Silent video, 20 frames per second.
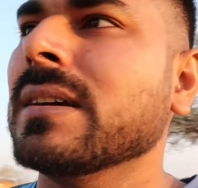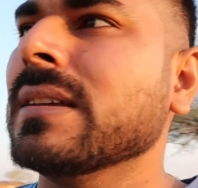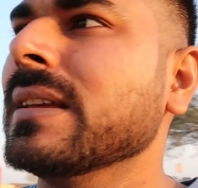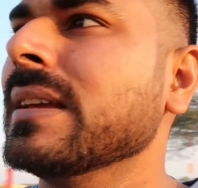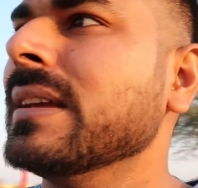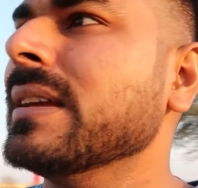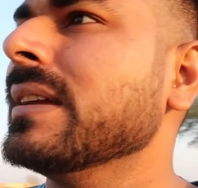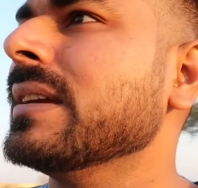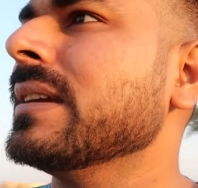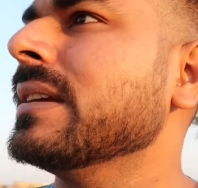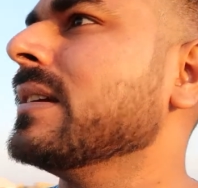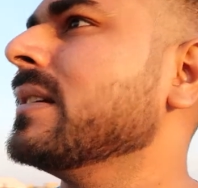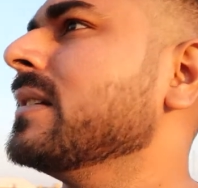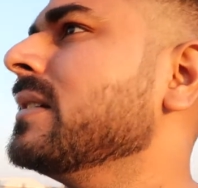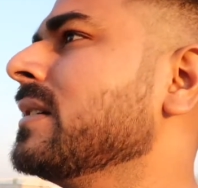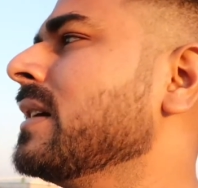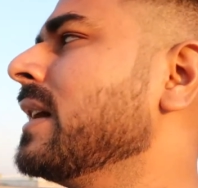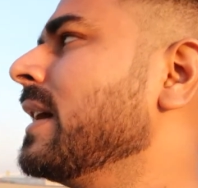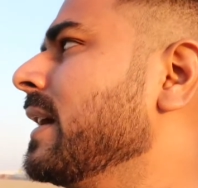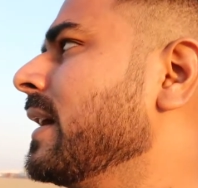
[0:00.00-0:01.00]
ये
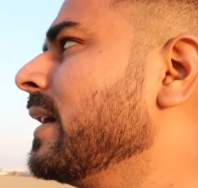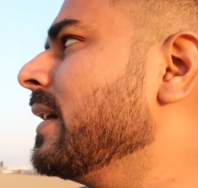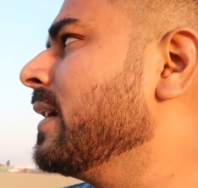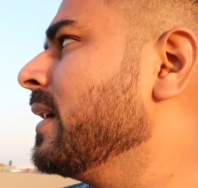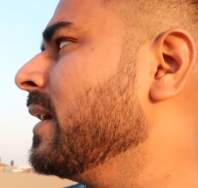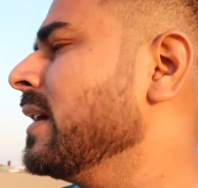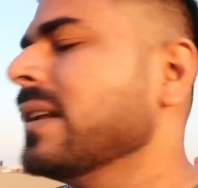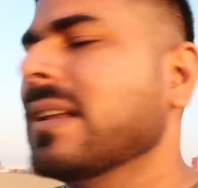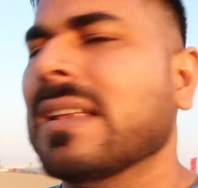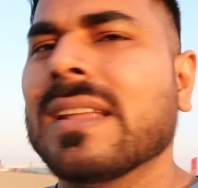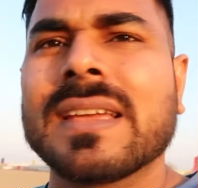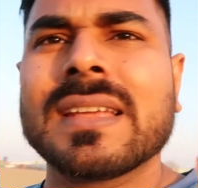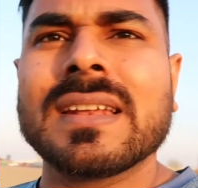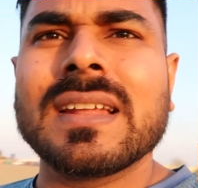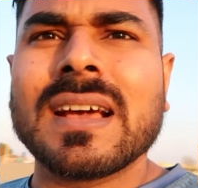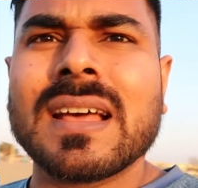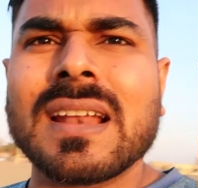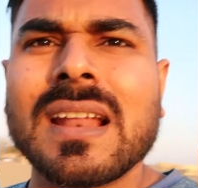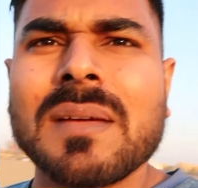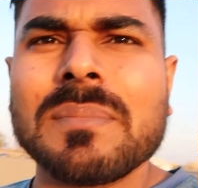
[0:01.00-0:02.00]
आ, है लेकिन
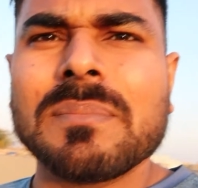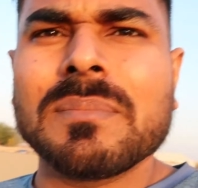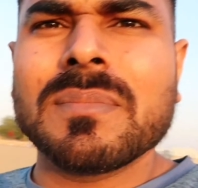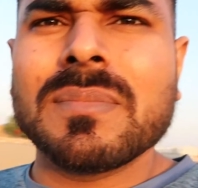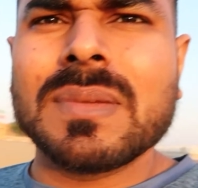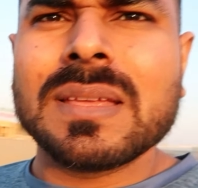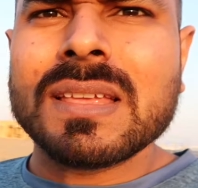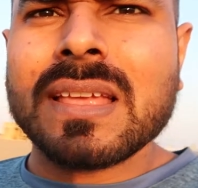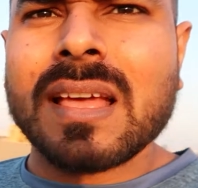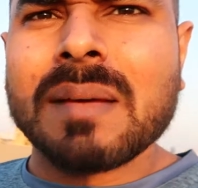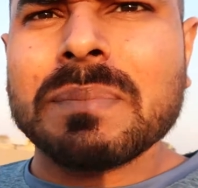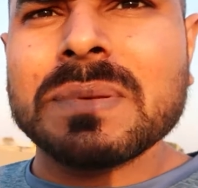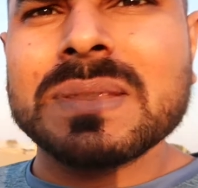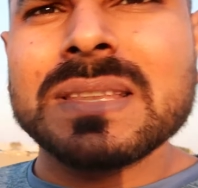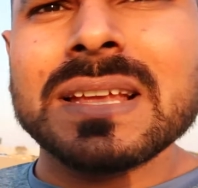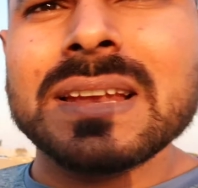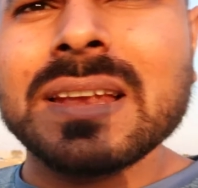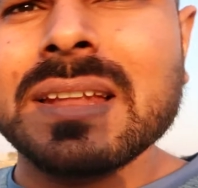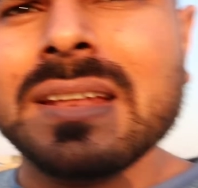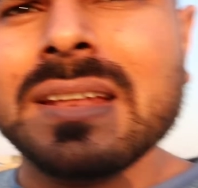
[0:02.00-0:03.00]
अगर आप मैं यहाँ पे देख